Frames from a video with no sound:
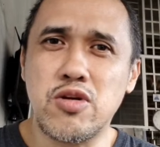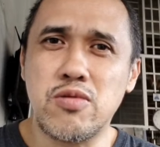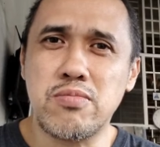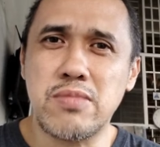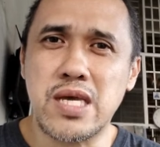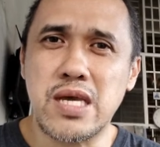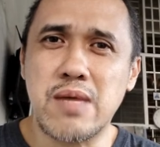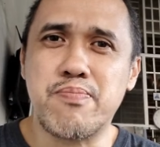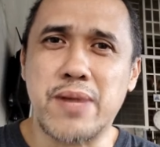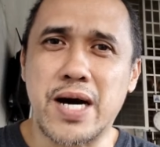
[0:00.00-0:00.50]

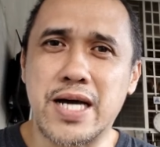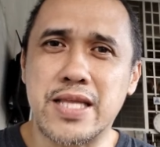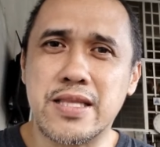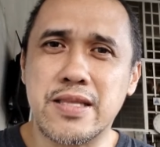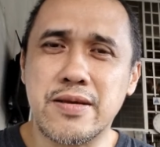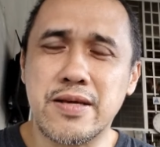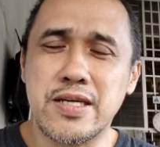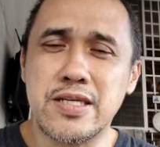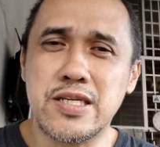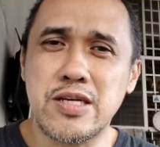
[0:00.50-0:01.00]
lumipat
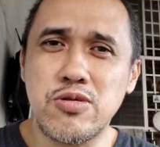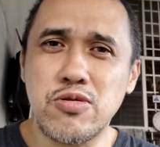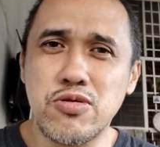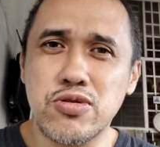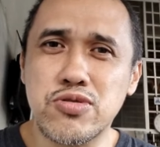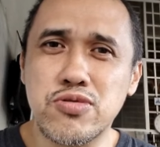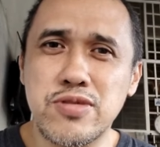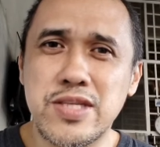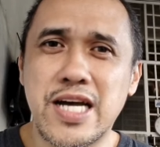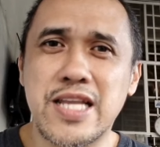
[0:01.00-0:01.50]

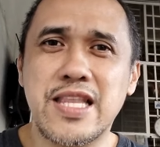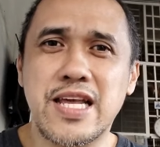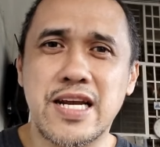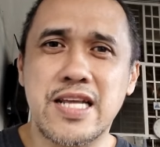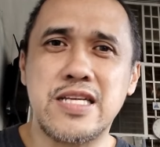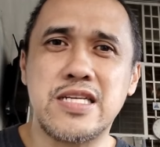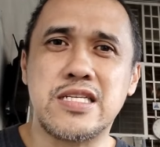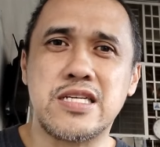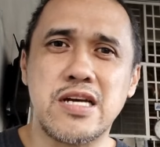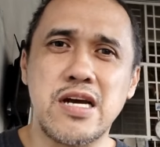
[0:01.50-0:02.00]
sinusundan na
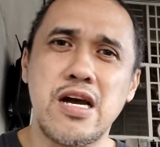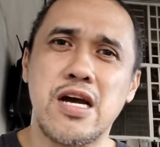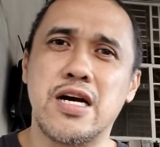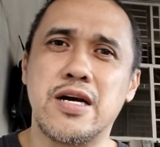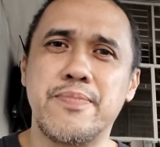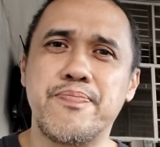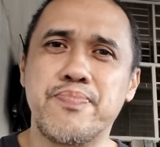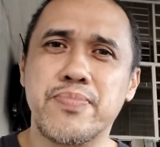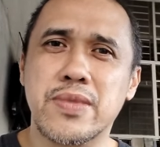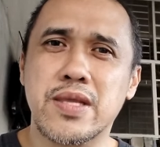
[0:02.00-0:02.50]
rin siya
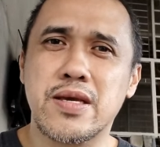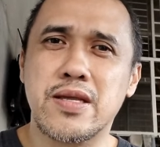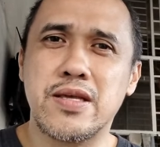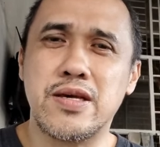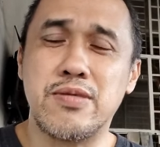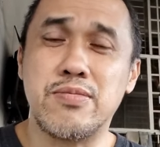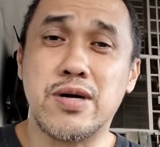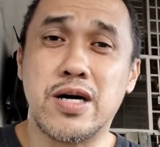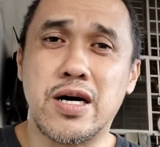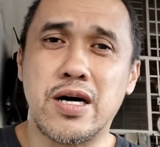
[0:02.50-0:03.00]

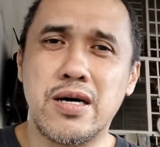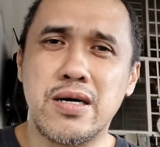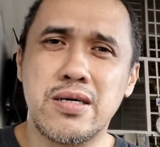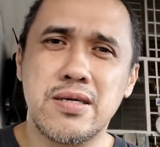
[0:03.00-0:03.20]
diba?